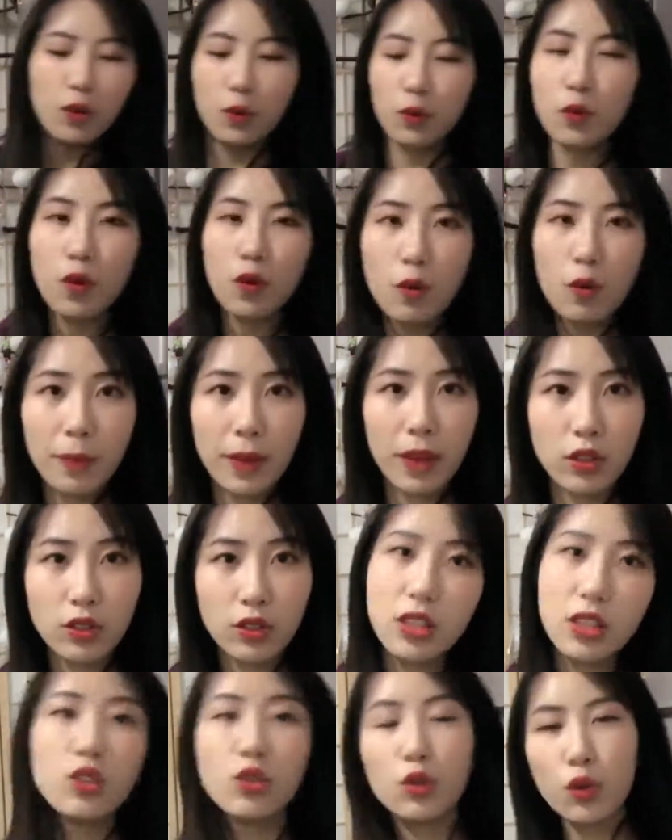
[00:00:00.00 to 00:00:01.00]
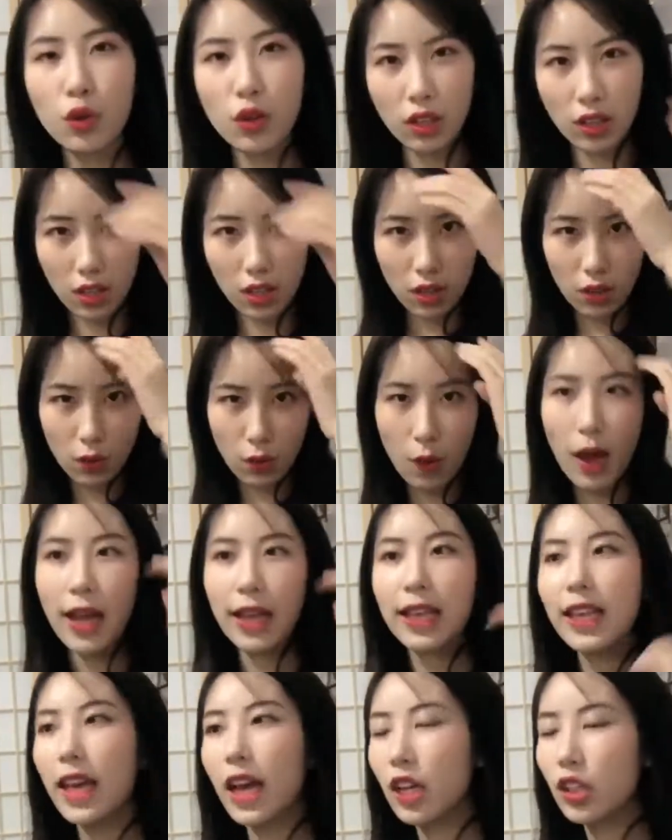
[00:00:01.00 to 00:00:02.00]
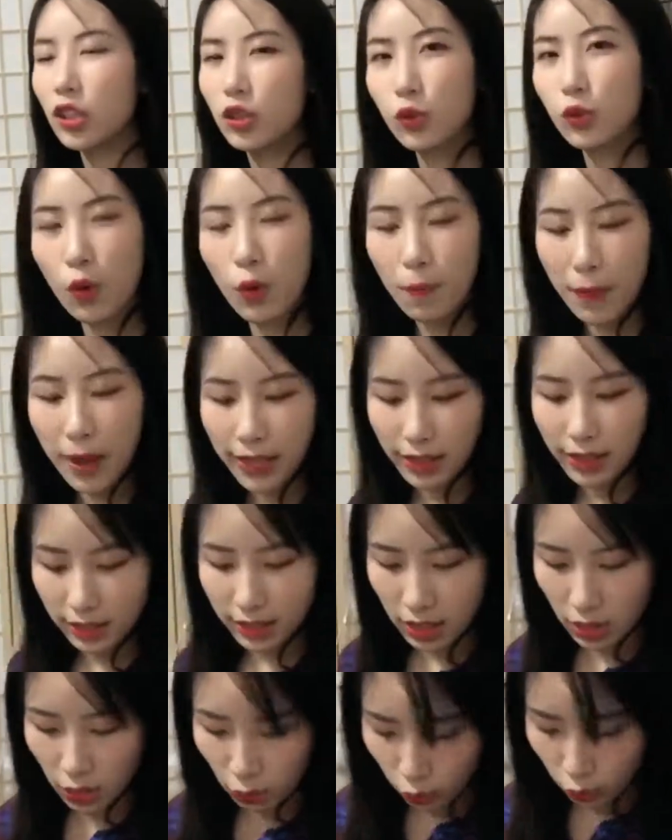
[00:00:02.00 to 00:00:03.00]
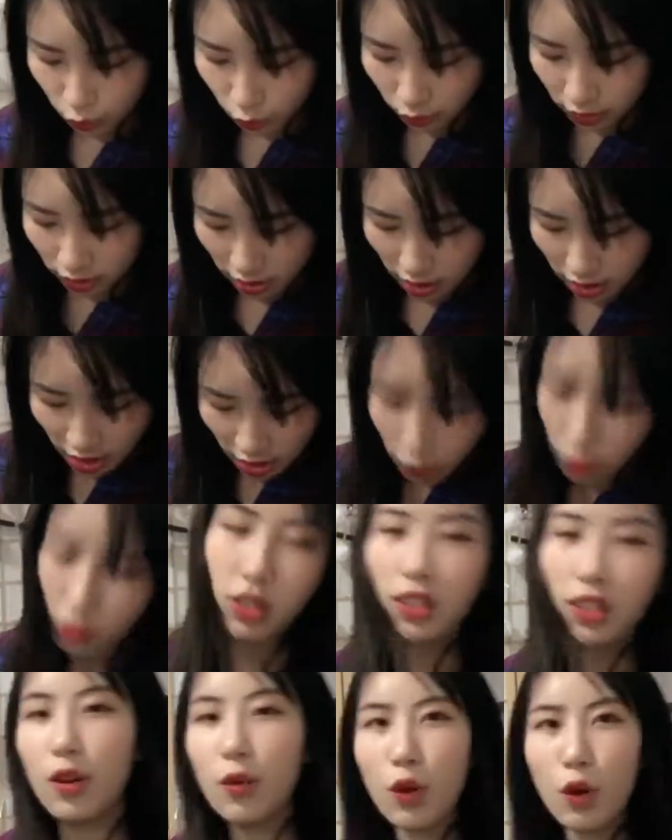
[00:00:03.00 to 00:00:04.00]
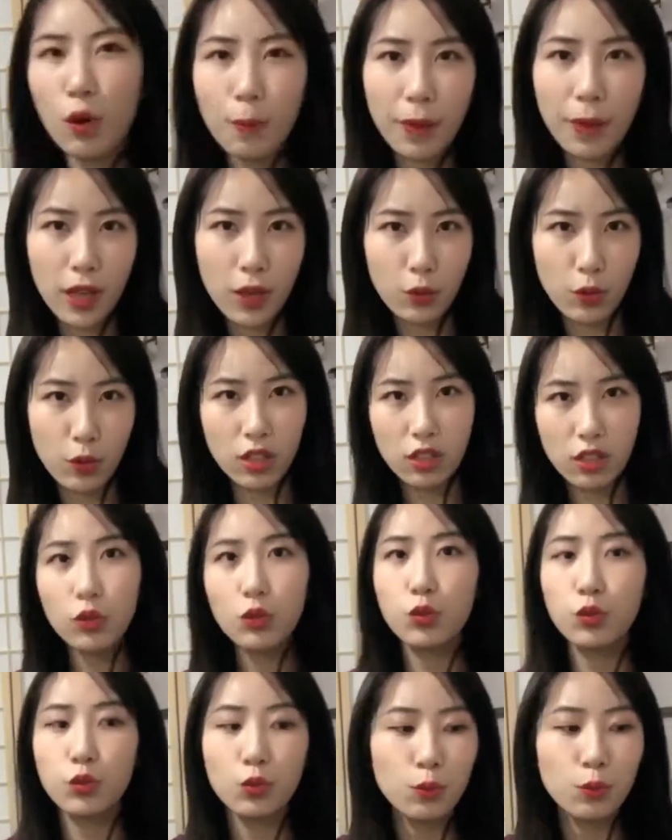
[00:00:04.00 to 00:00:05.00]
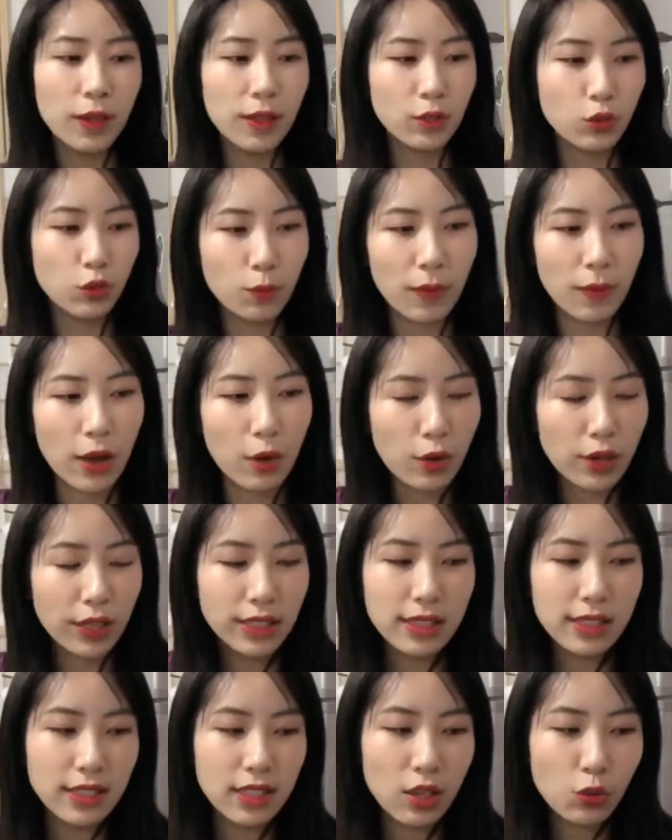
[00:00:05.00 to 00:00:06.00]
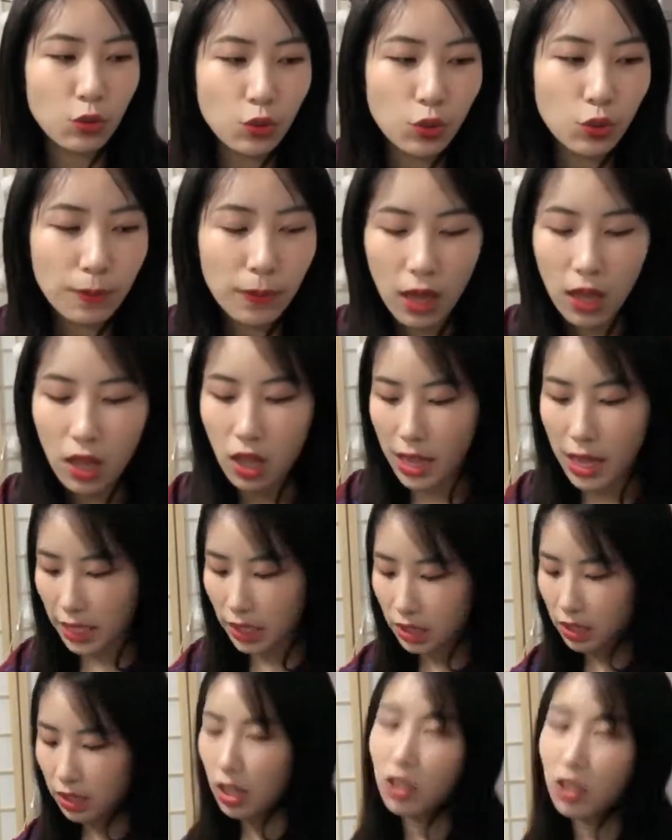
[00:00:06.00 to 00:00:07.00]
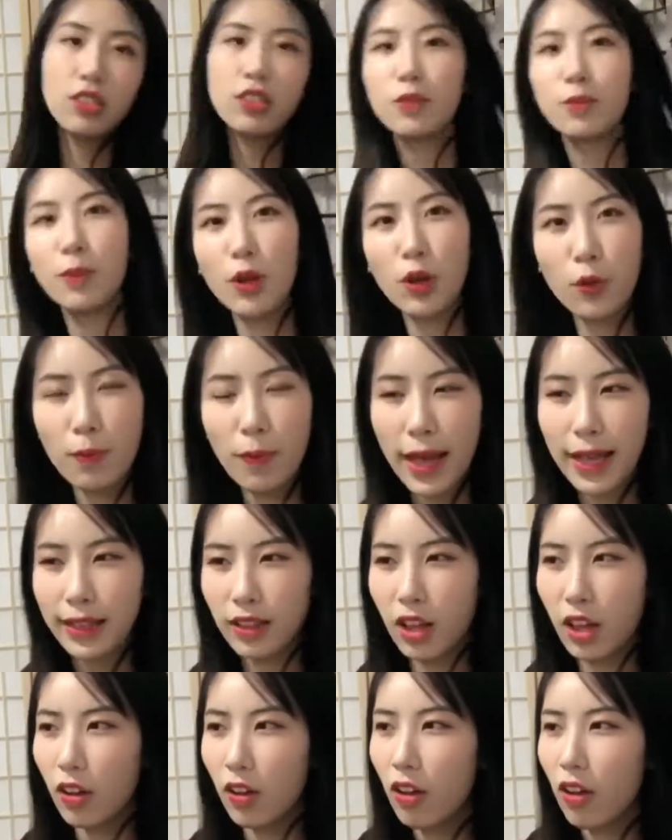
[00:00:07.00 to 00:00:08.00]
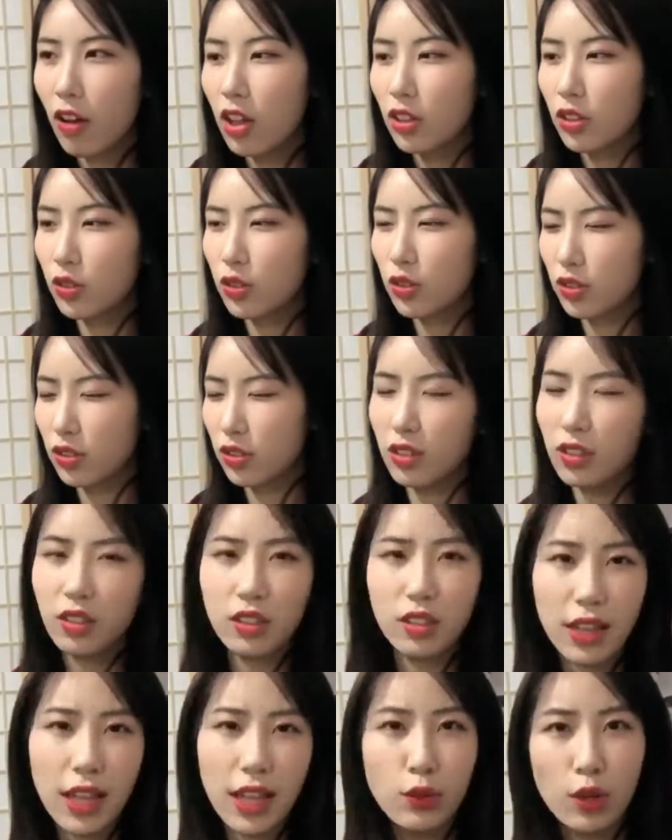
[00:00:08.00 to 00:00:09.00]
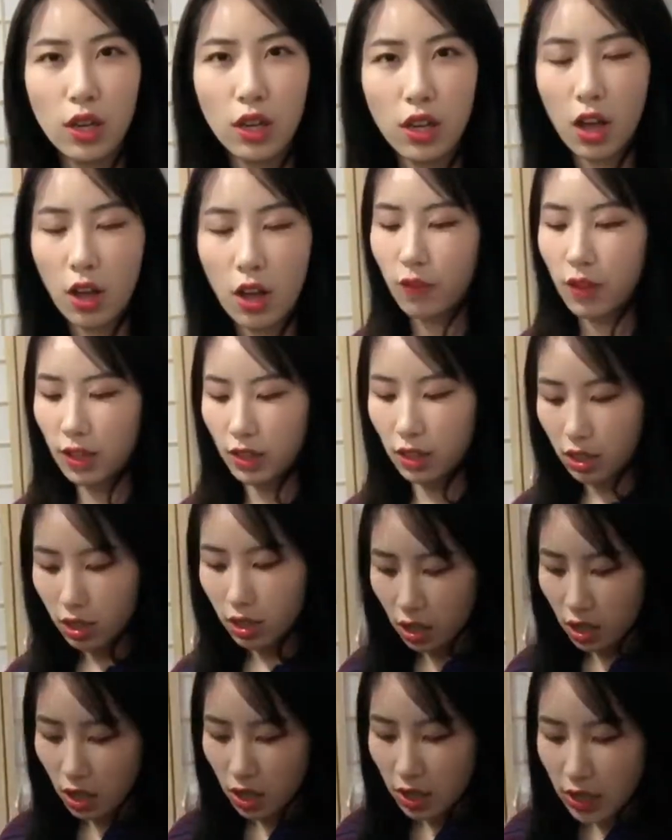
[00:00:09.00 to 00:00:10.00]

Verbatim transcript: 如果我没有记错的话，应该是我买的香薰，因为之前我有陪瑞哥出门去买过一次香薰嘛，但是当时没有买到，就是他觉得很好闻的。